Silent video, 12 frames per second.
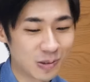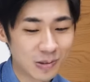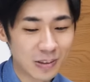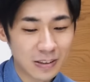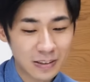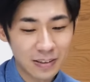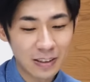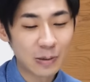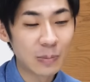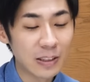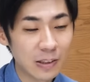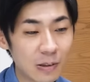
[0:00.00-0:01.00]
小学
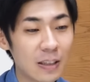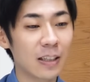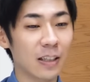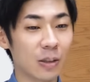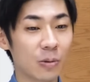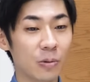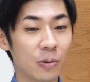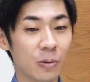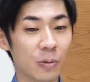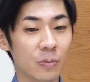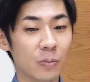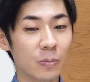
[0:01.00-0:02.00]
生までは
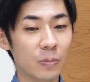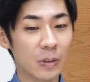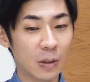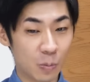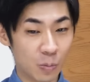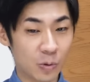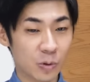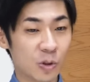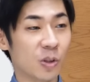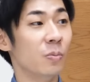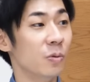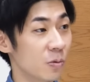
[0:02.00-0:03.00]
こう結構もう
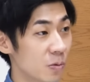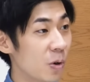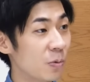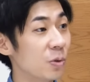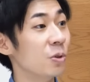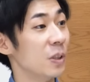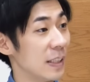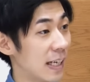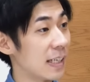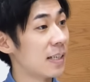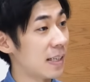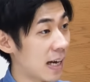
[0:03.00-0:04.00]
自分をフルに
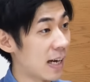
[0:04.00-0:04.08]
出し